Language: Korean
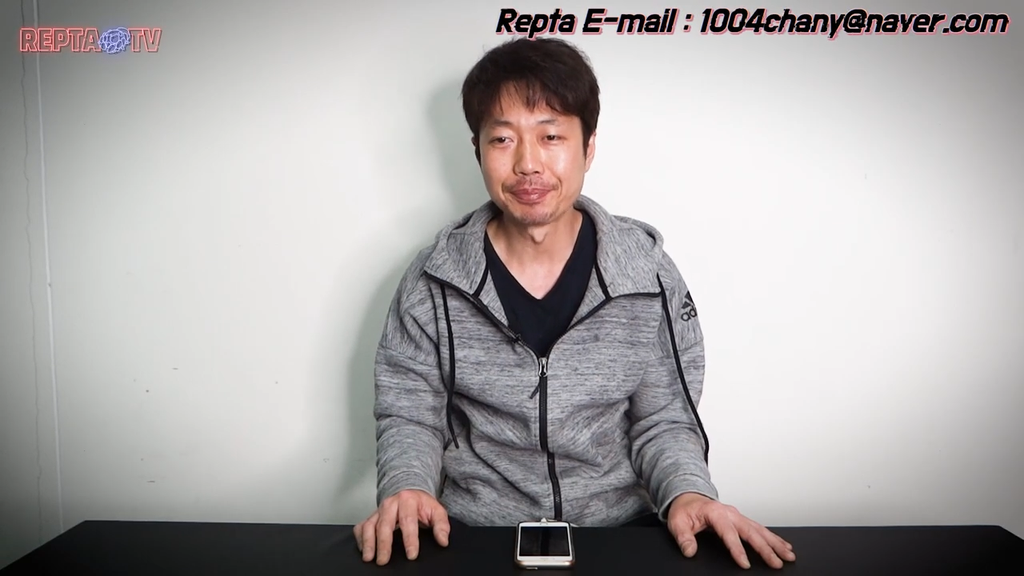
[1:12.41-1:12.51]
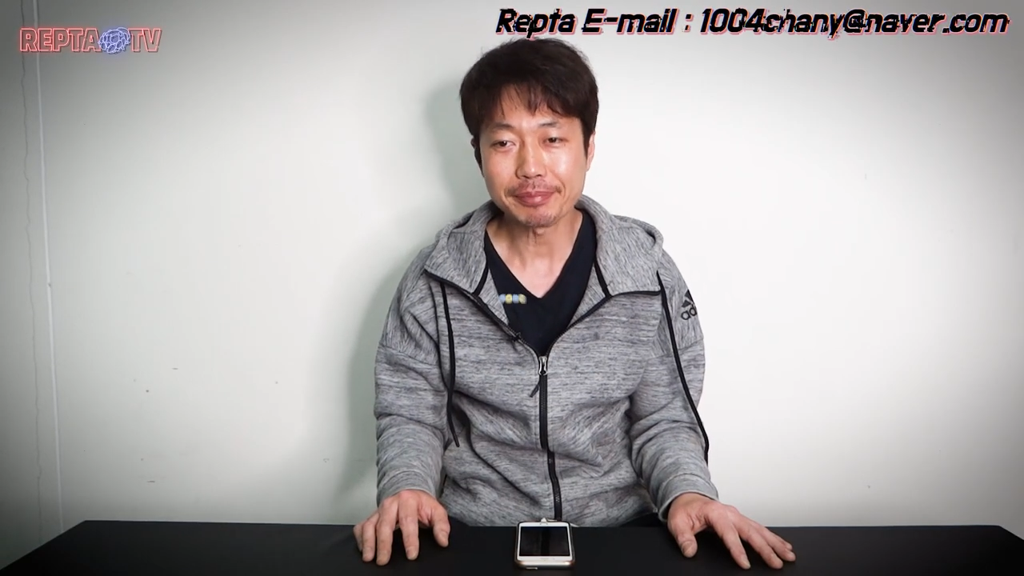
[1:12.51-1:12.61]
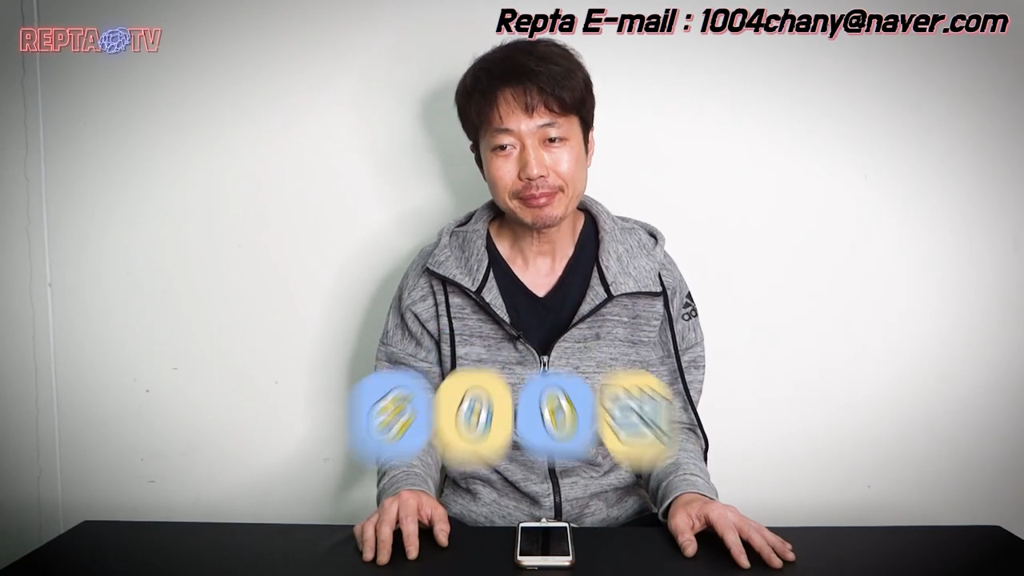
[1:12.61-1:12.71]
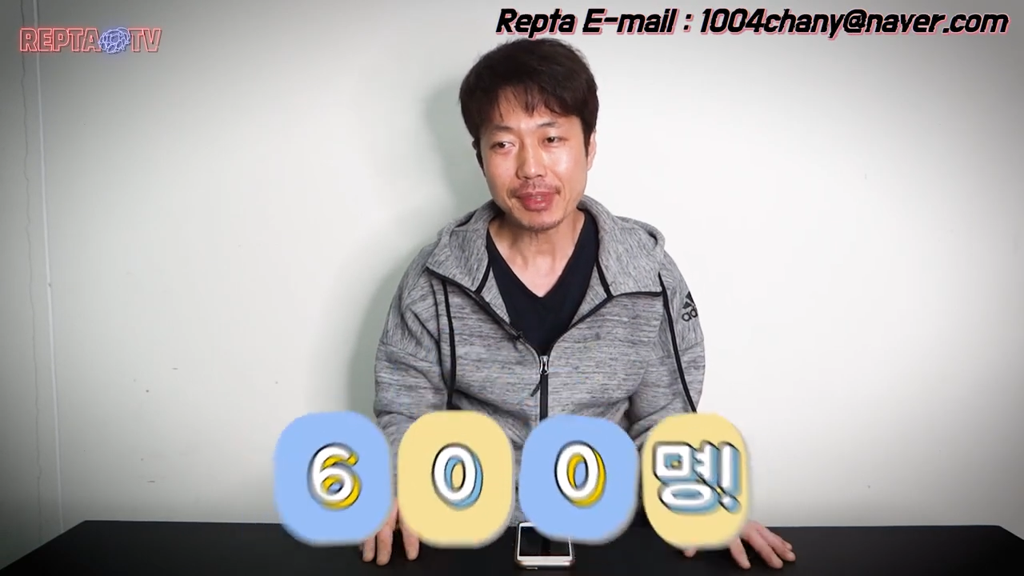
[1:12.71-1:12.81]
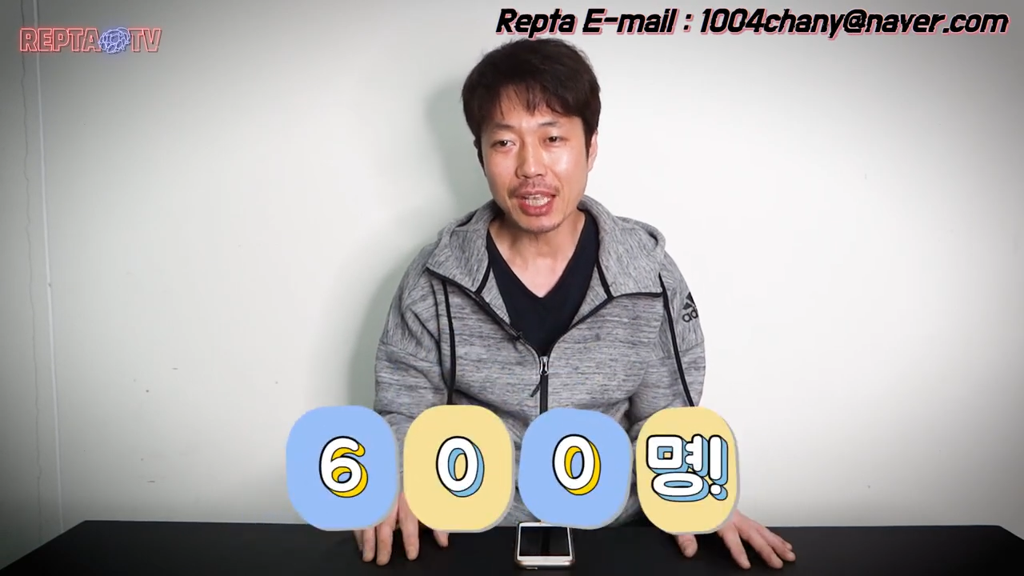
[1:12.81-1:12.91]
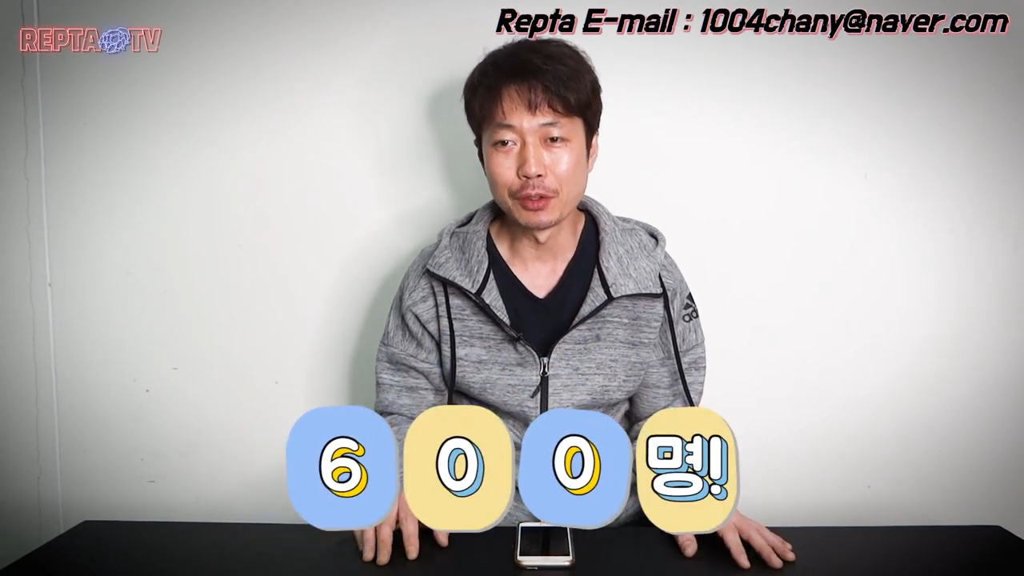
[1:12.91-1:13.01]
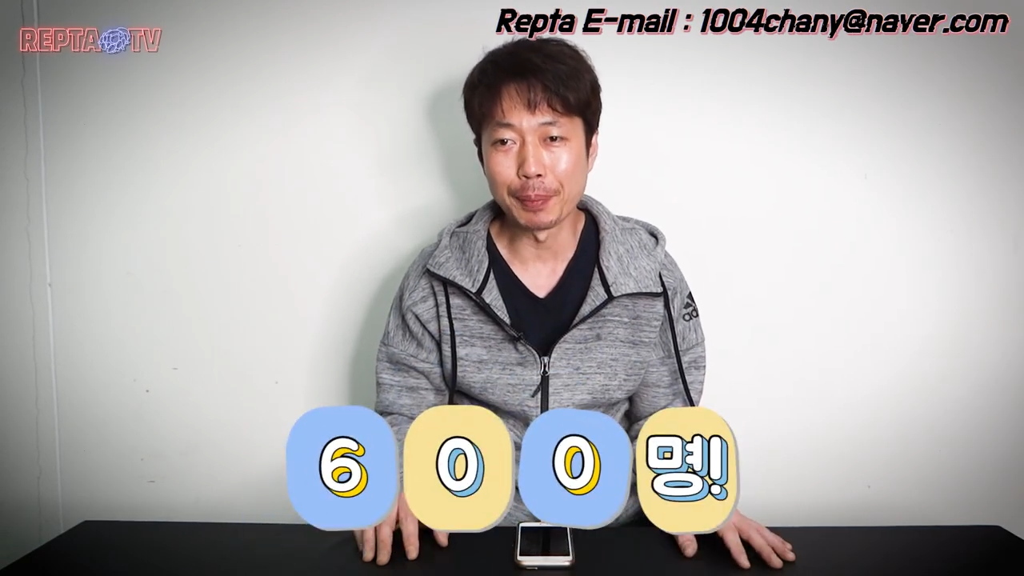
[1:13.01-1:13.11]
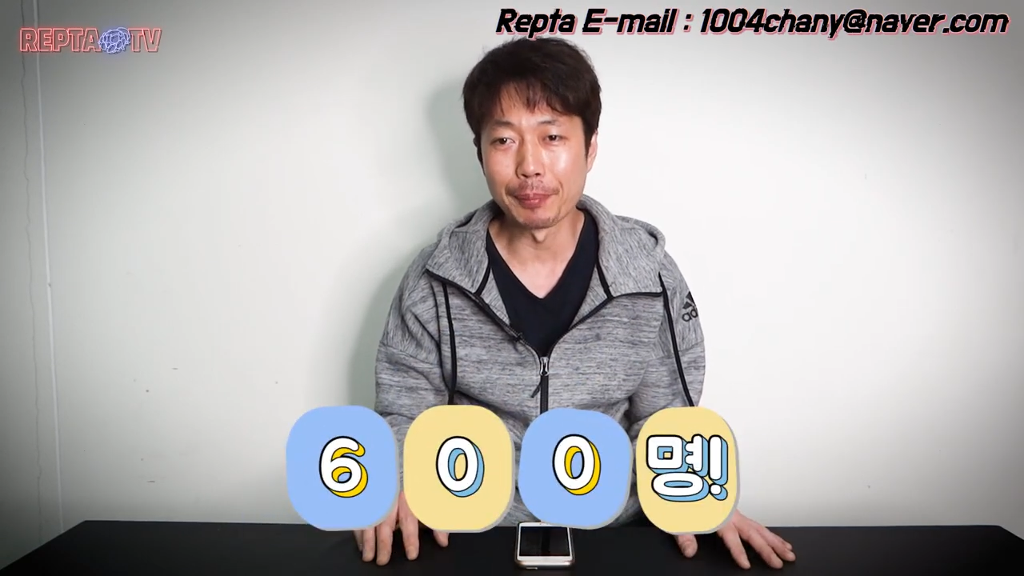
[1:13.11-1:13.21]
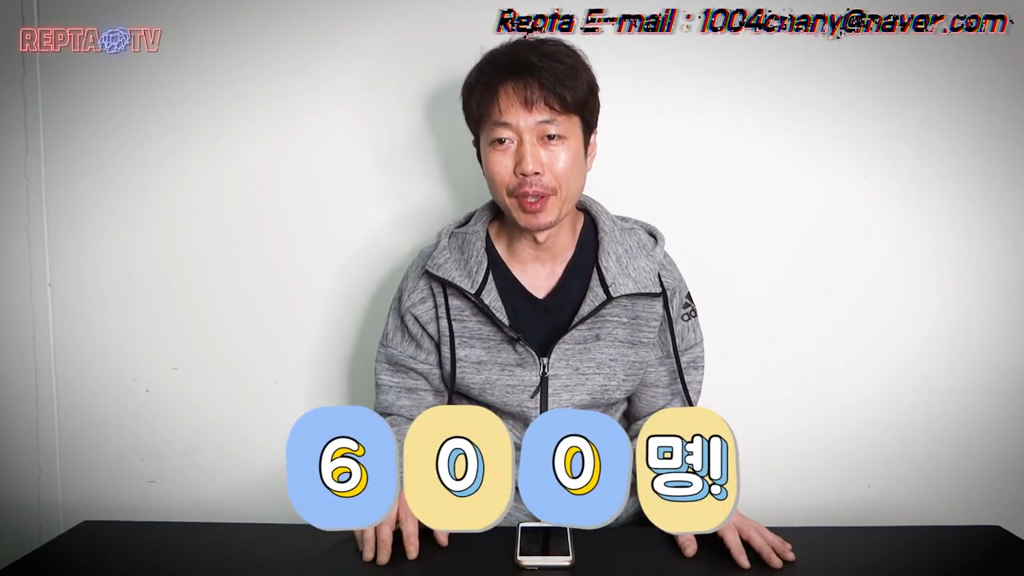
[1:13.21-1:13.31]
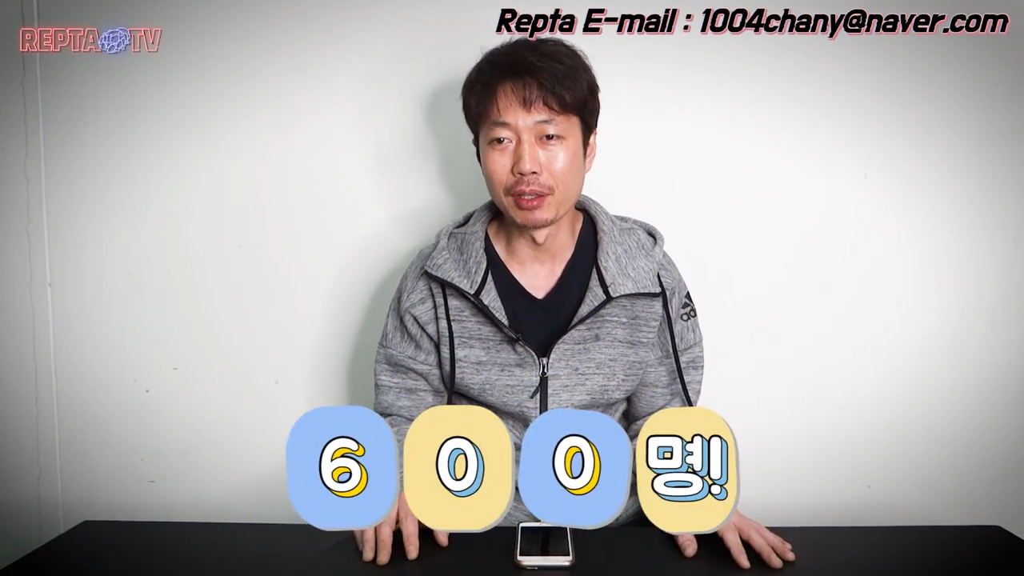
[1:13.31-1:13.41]

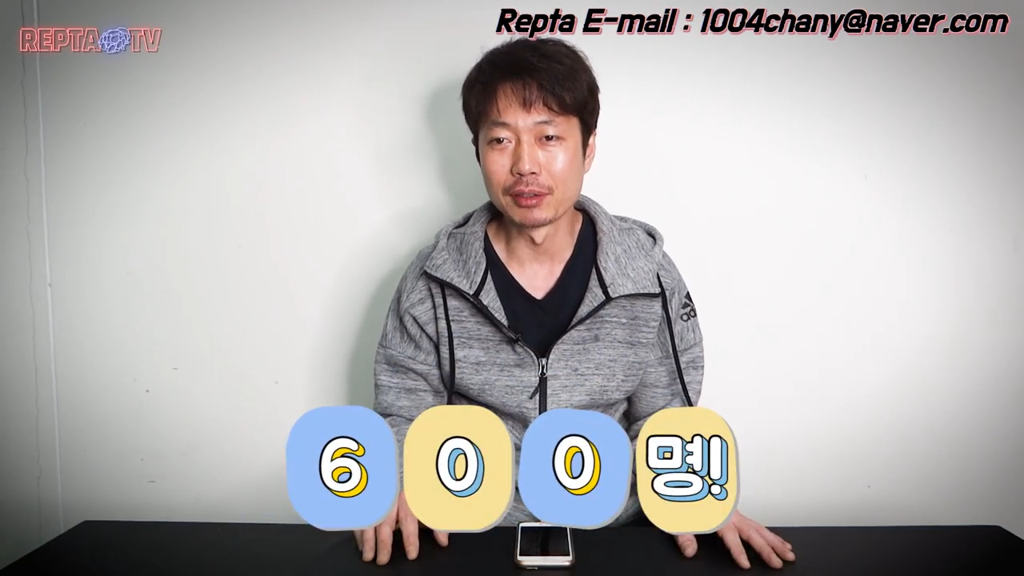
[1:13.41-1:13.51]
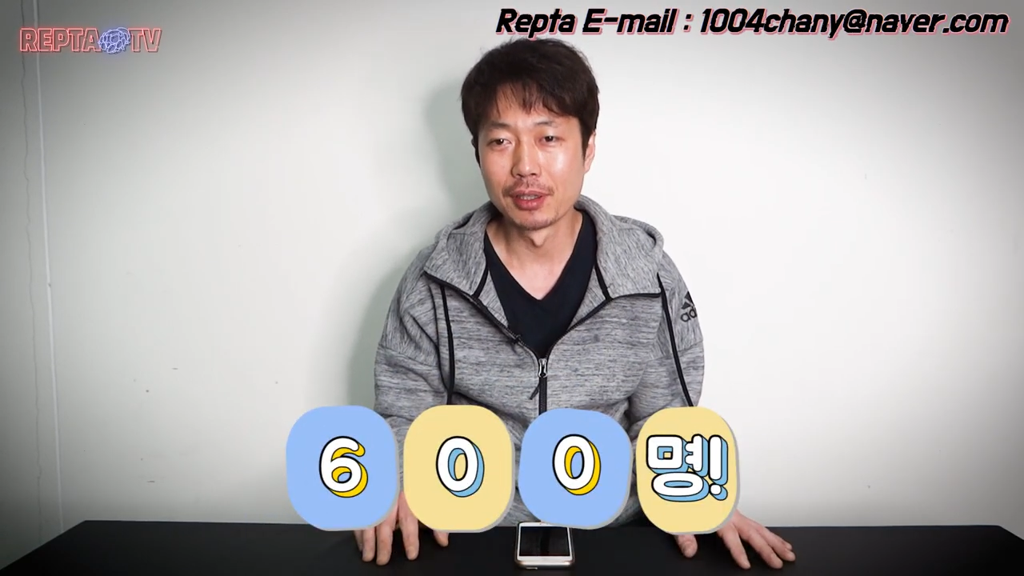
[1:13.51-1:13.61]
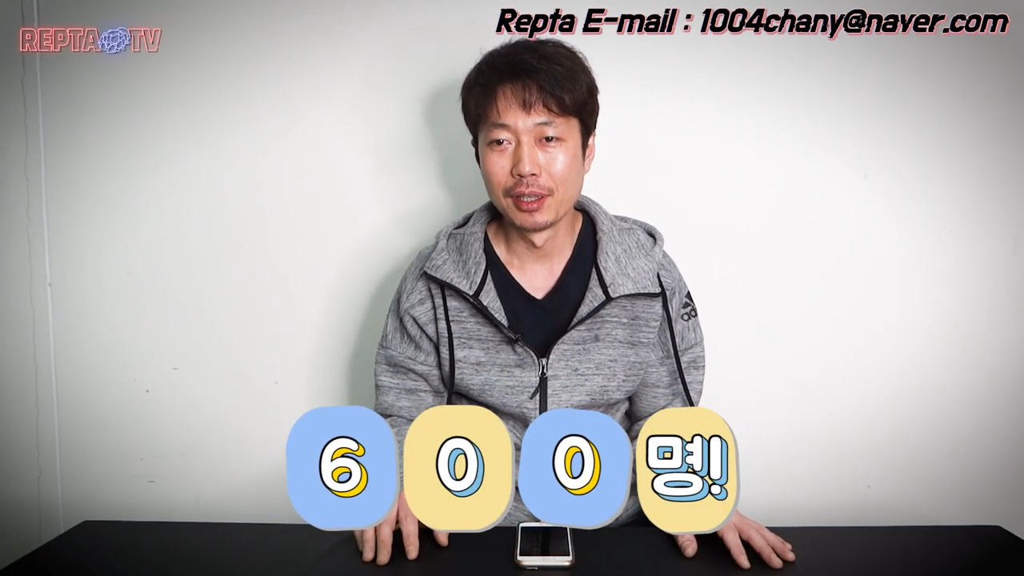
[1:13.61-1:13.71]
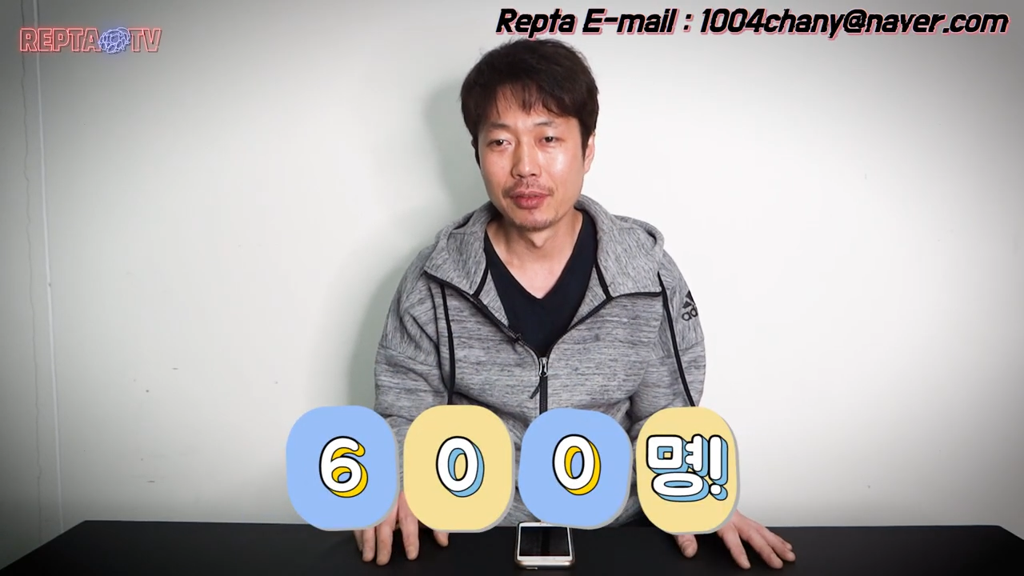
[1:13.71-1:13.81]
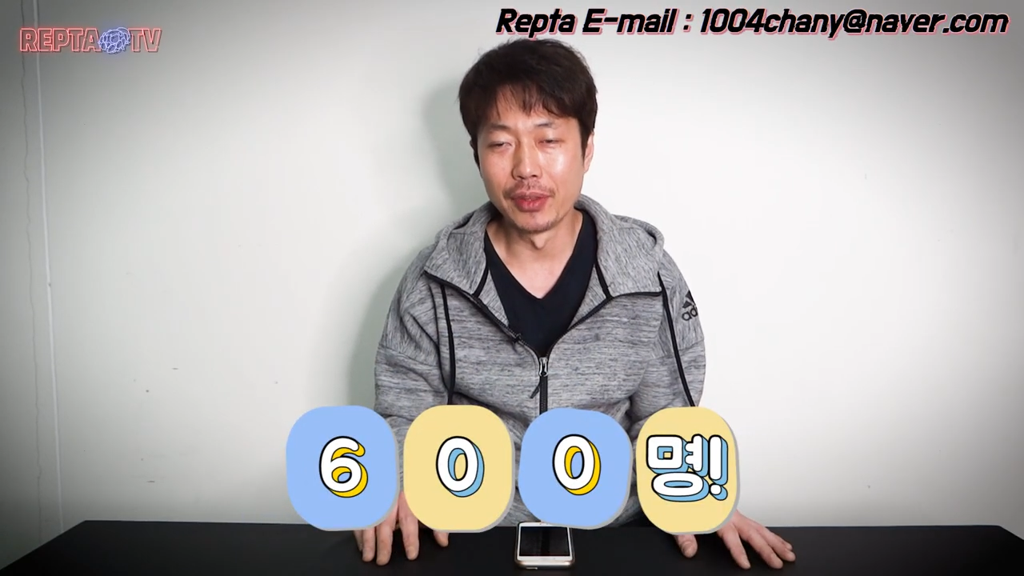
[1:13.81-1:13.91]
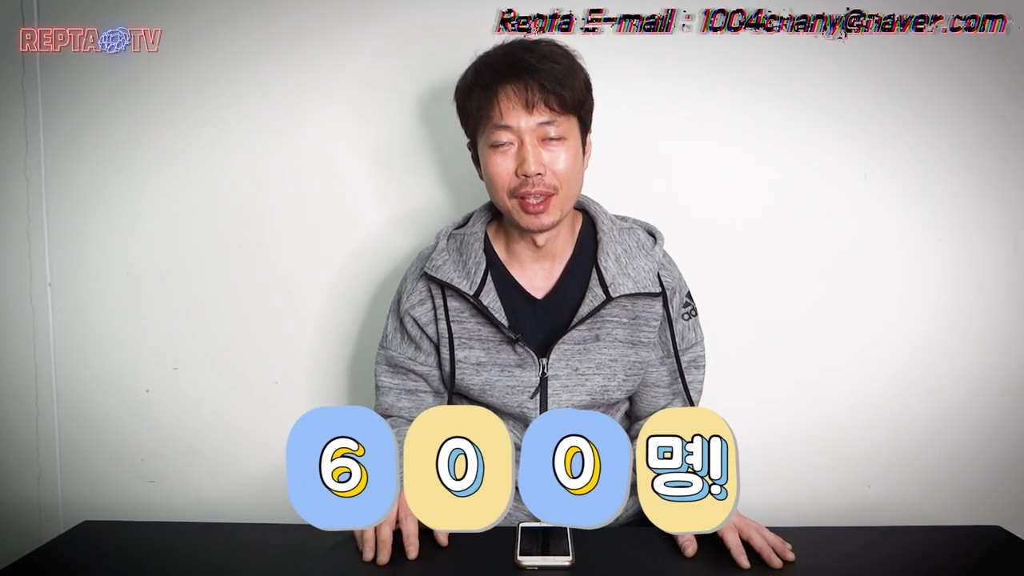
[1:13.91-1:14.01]
600명